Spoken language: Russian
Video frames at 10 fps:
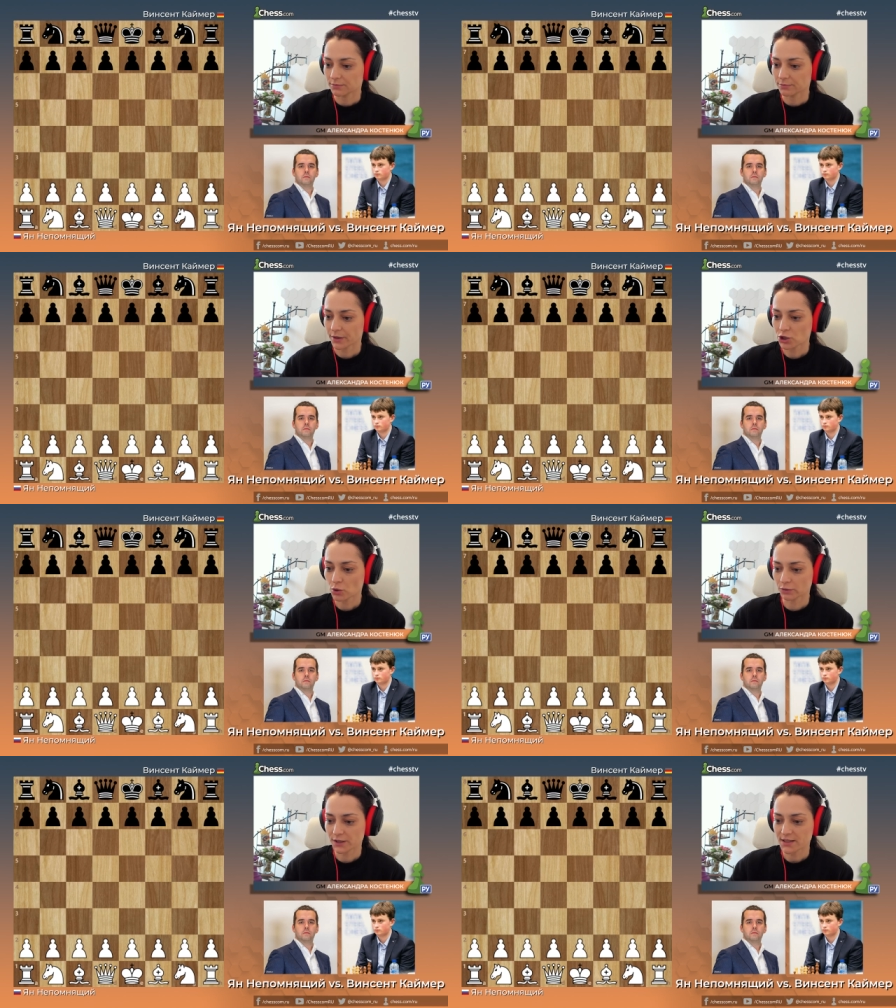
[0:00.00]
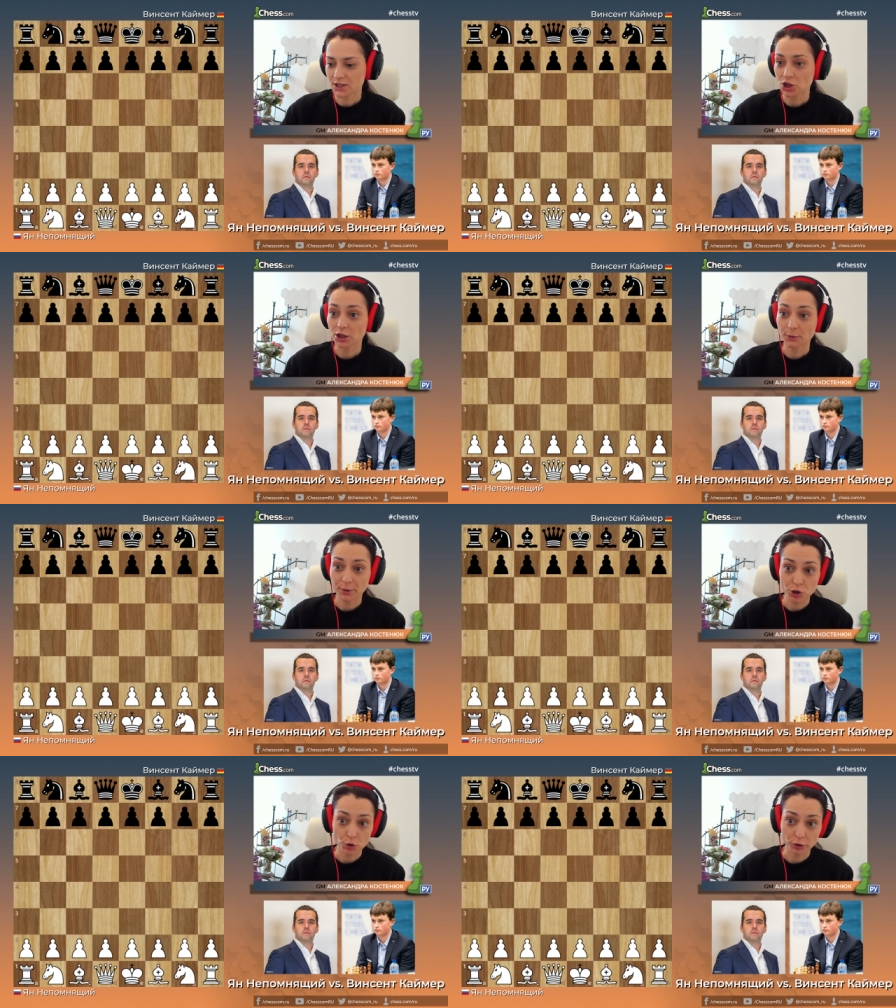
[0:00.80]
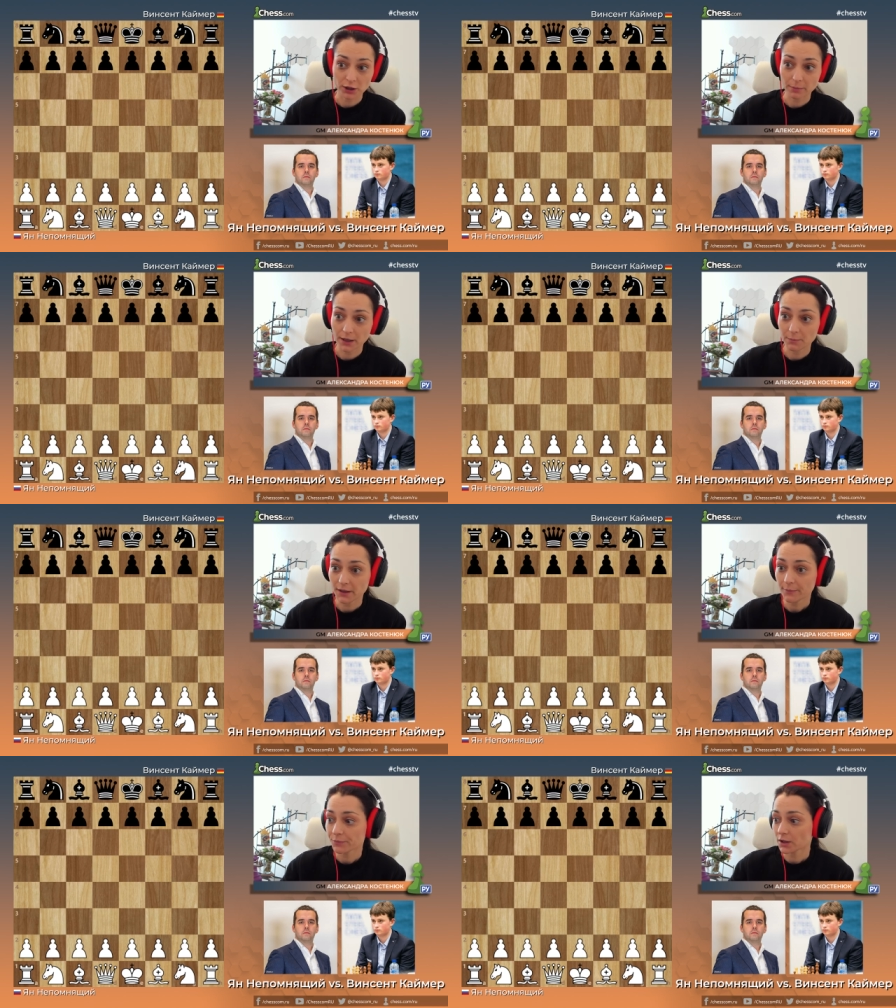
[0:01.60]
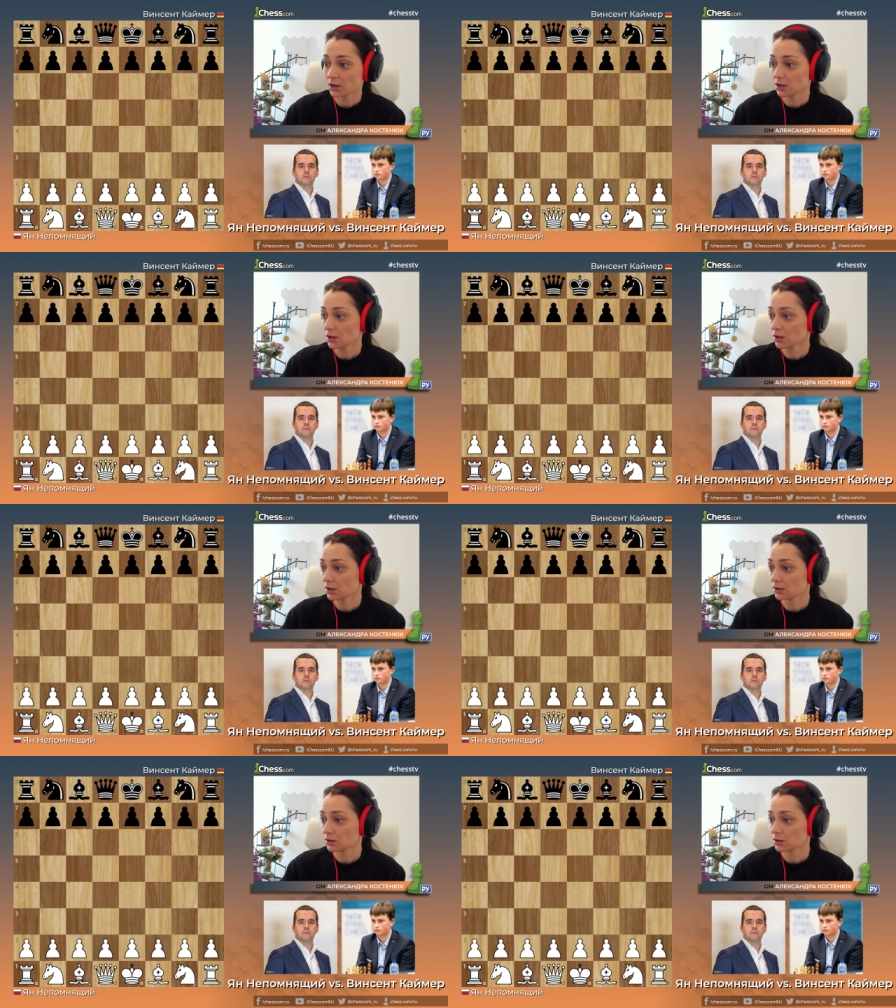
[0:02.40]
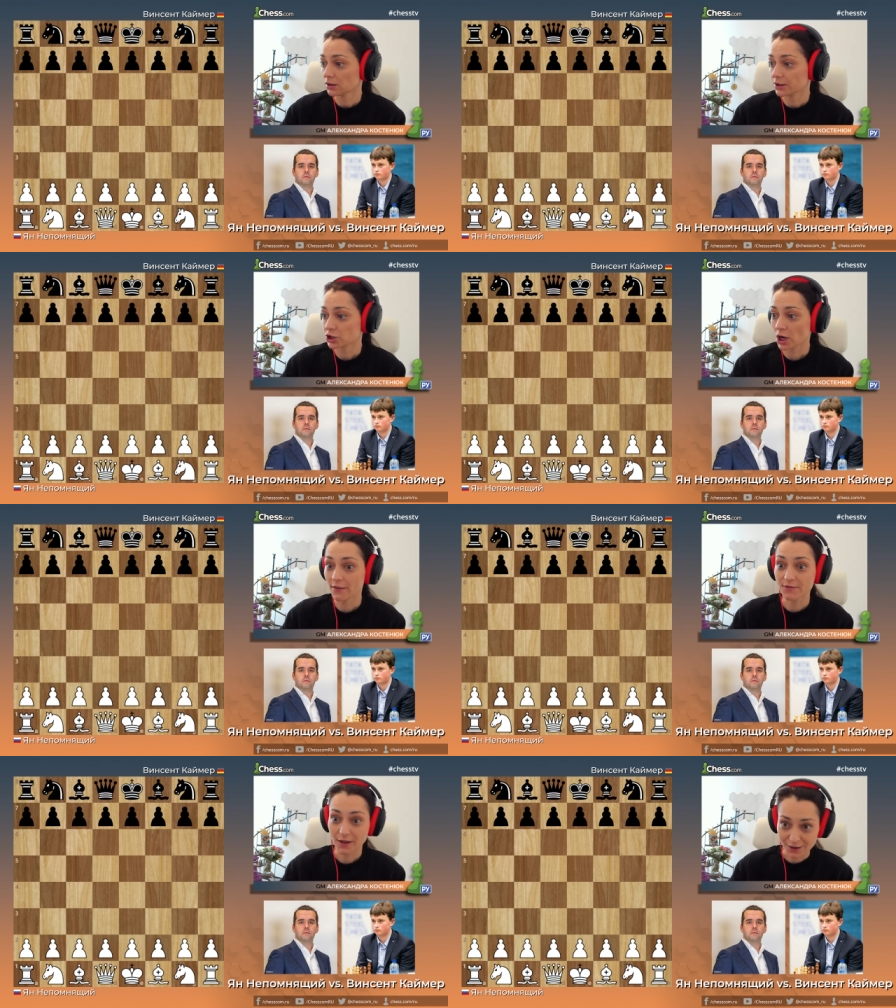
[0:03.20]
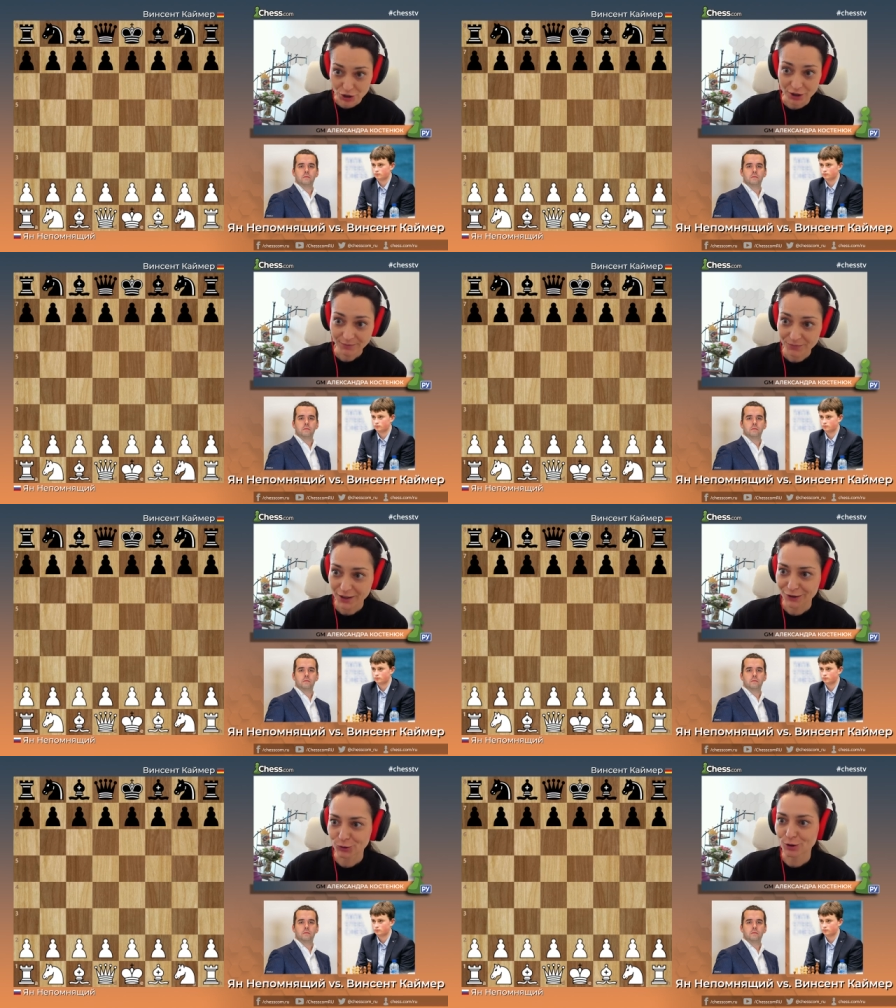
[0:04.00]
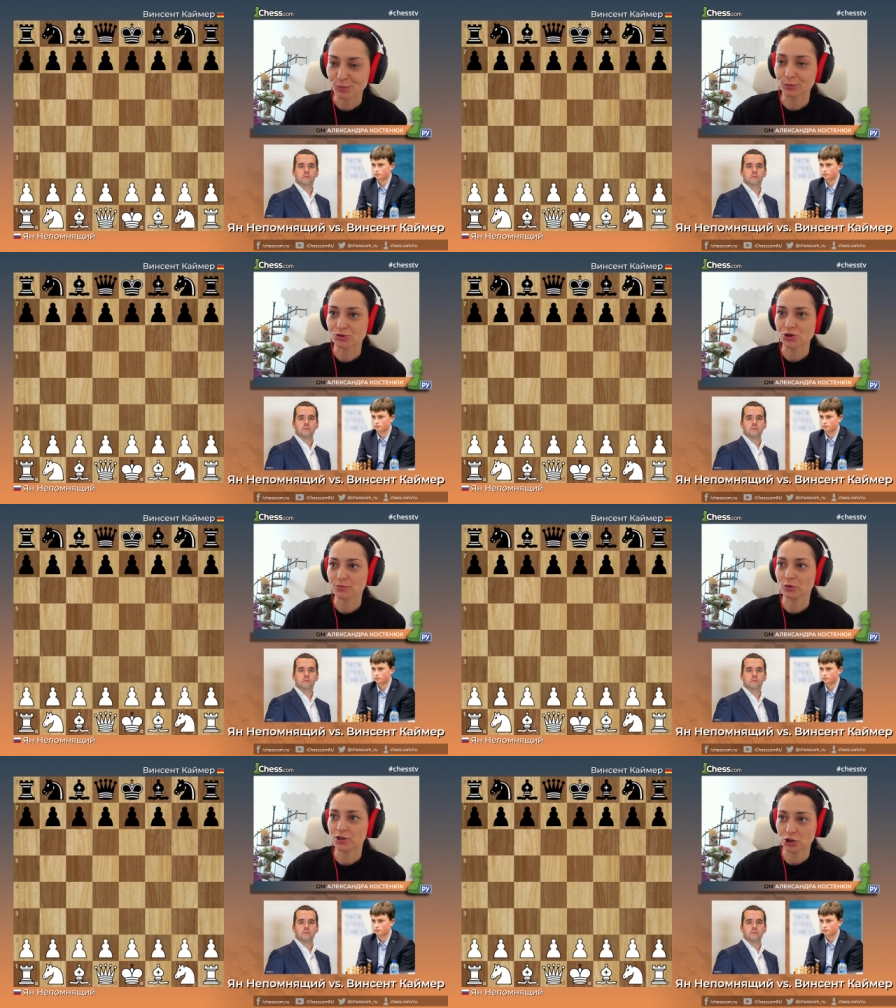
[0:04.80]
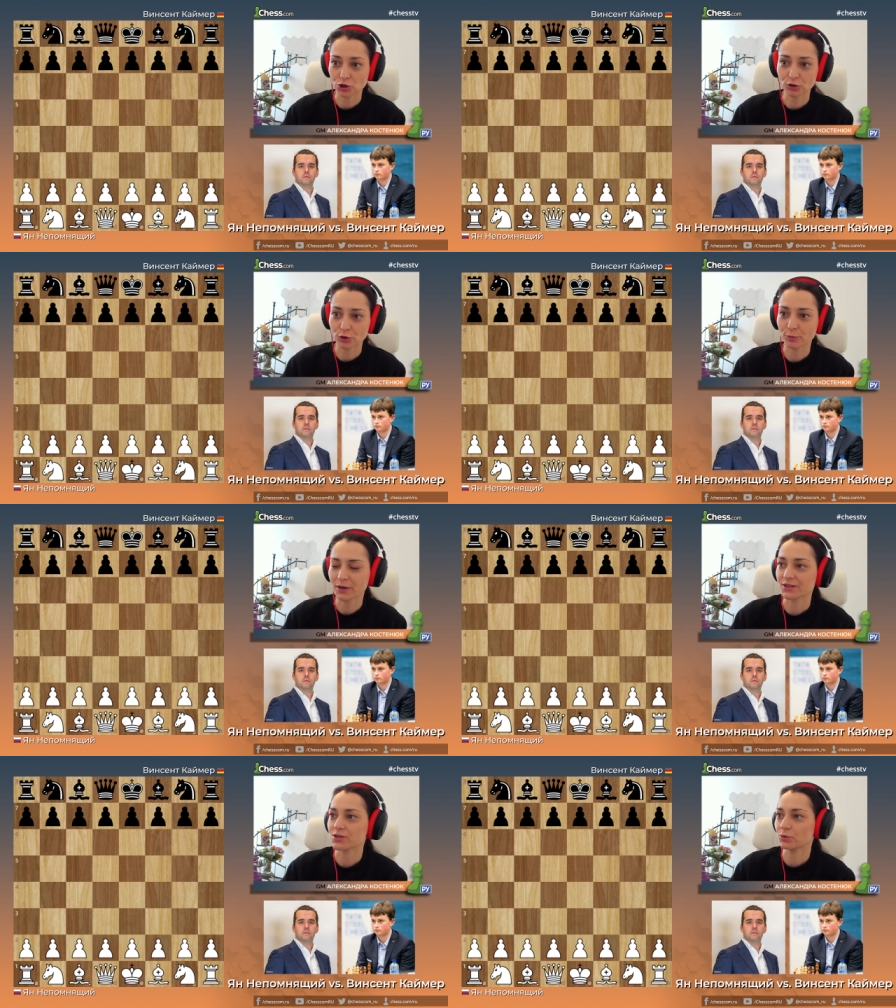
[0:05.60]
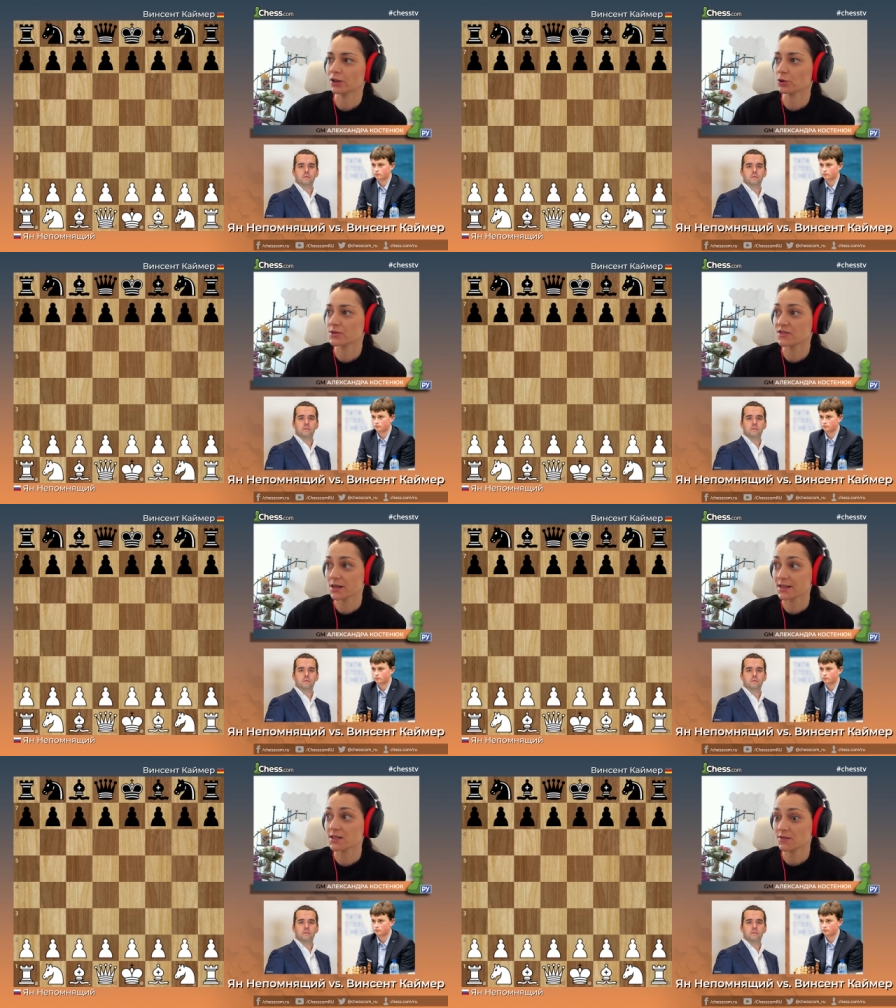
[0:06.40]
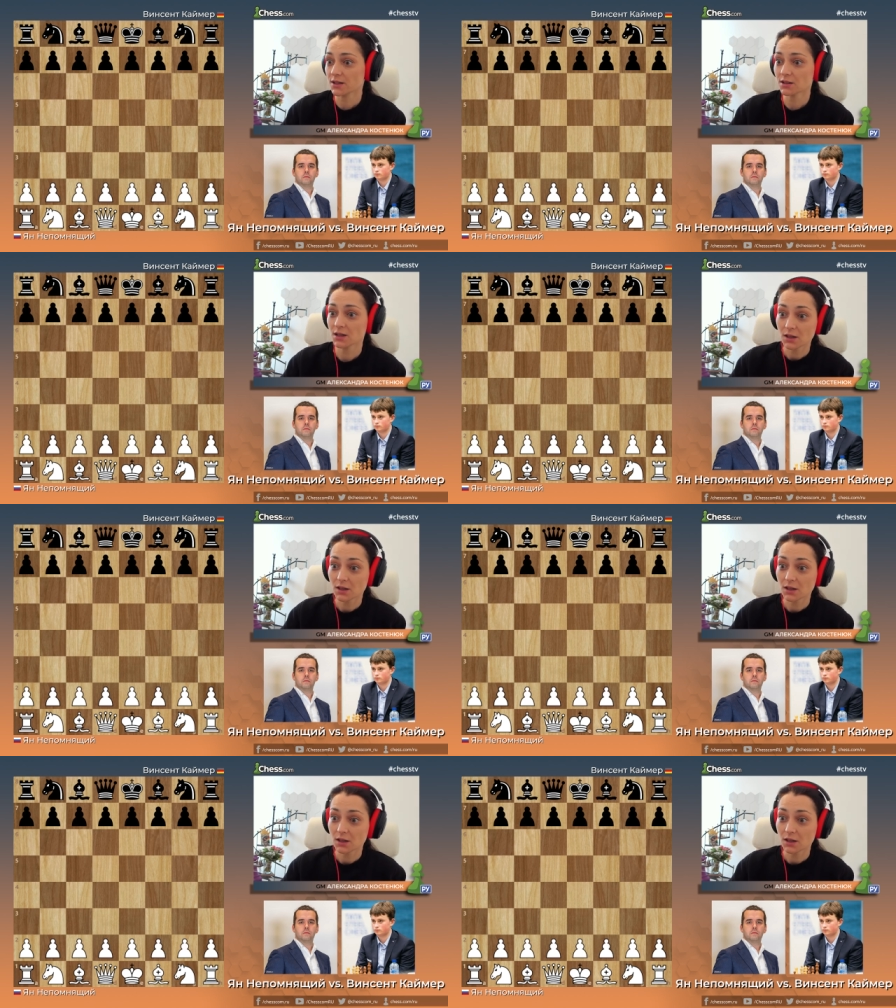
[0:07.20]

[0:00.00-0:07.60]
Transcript: прошел в достаточно напряженной борьбе, и лишь однажды Яну Непомнящему из четырех партий удалось взять верх –